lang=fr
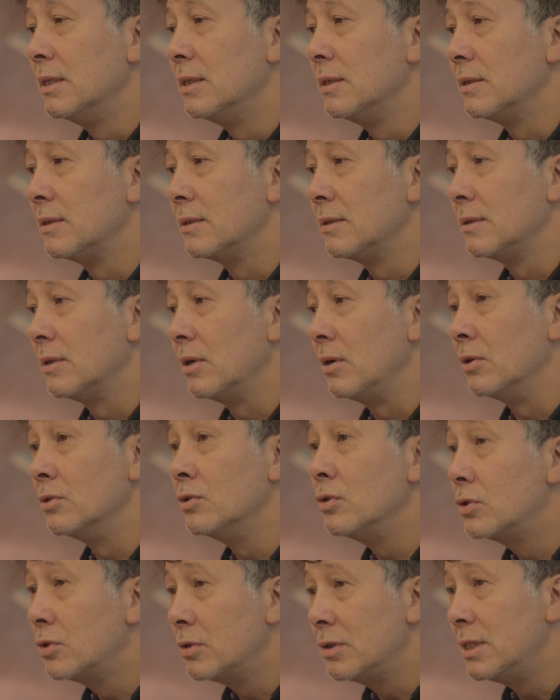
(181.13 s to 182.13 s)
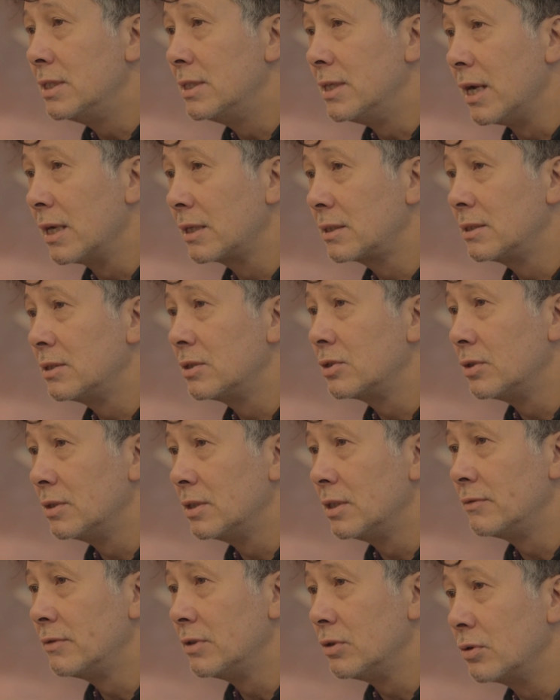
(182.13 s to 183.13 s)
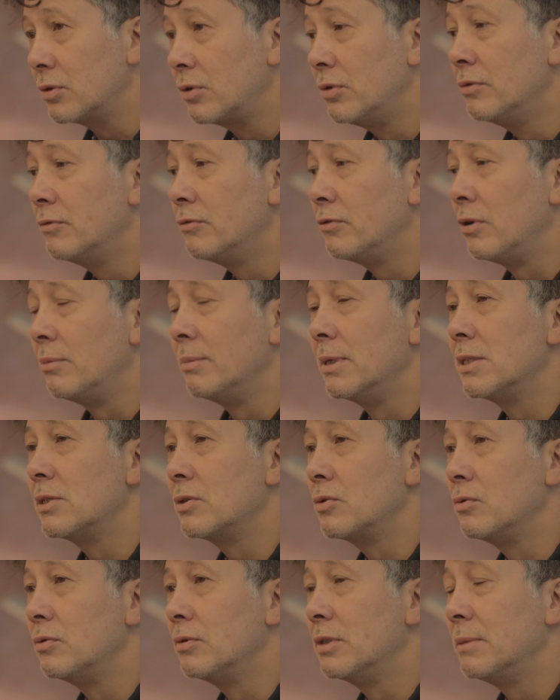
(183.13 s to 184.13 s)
euh, en autodidacte, je n'avais aucune formation au